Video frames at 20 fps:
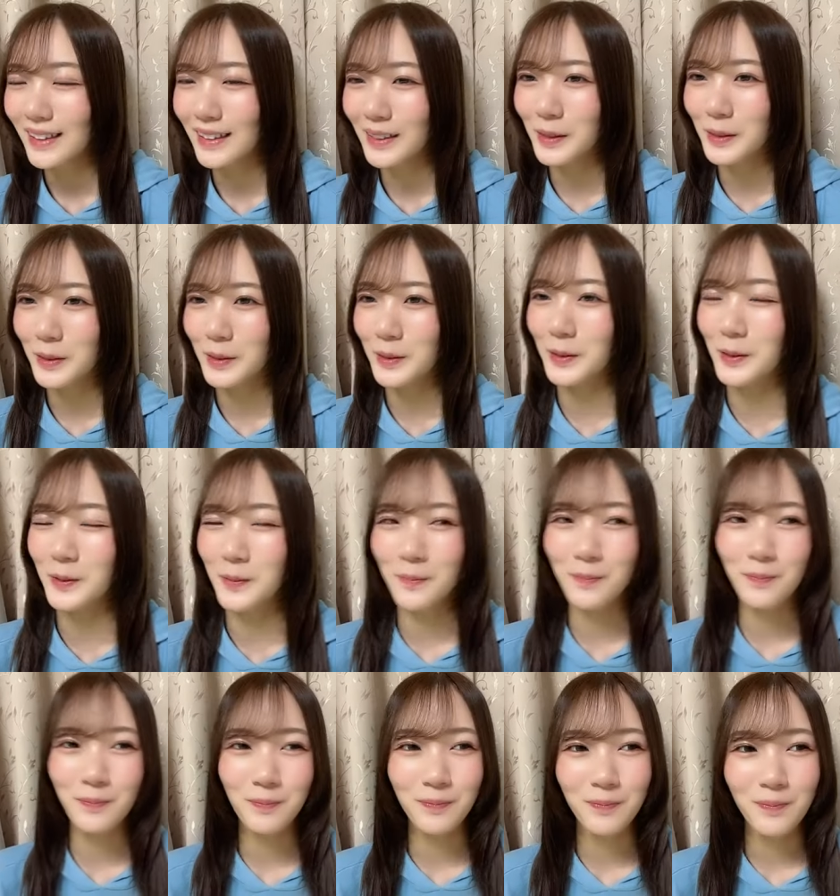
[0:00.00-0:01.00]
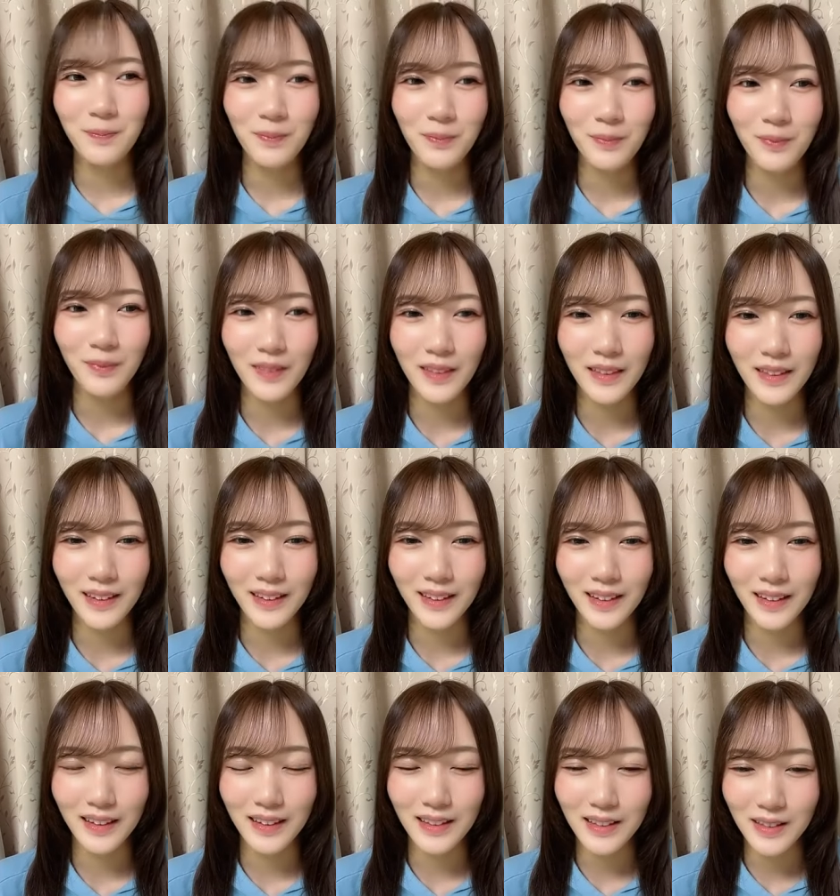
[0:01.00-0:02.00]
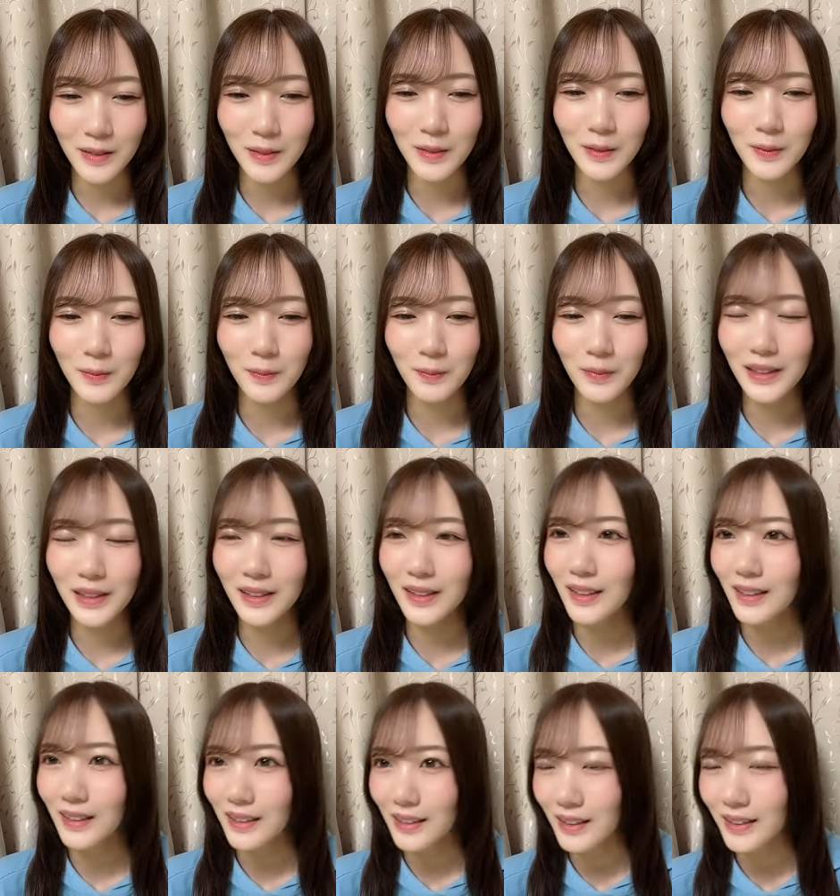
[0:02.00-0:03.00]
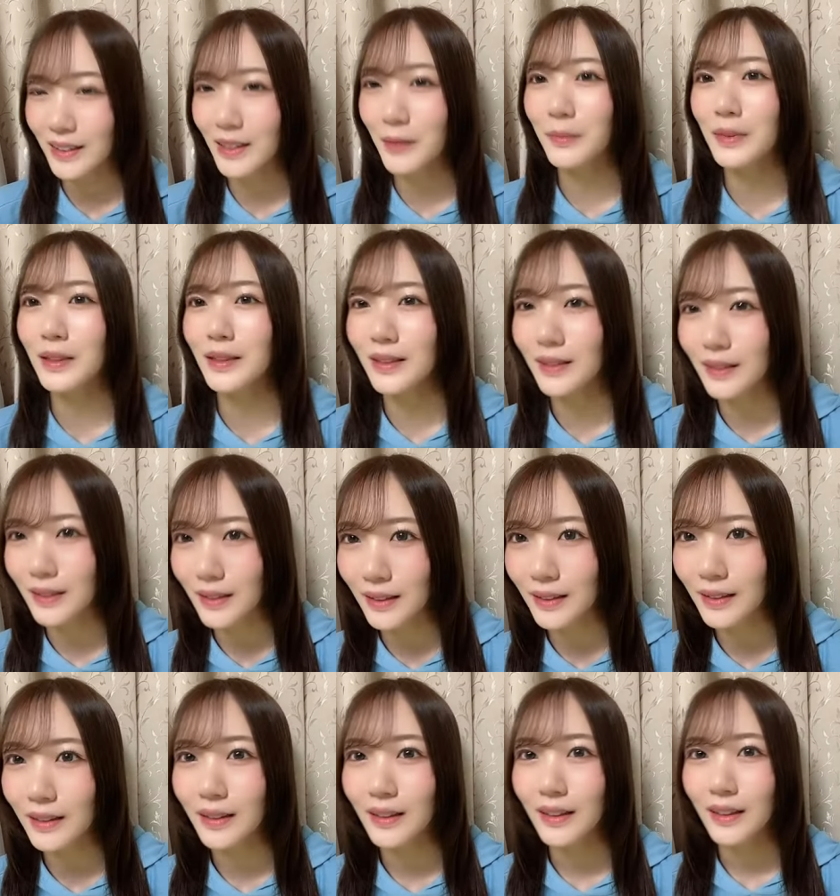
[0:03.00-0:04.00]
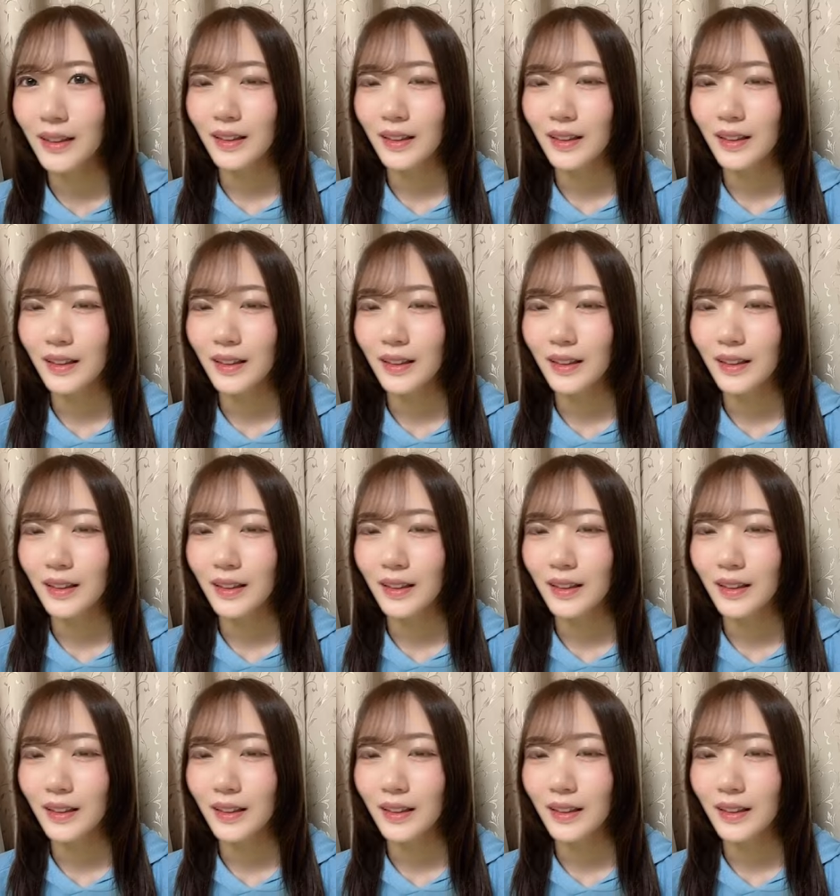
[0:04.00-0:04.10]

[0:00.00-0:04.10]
あのそうみんなが固まって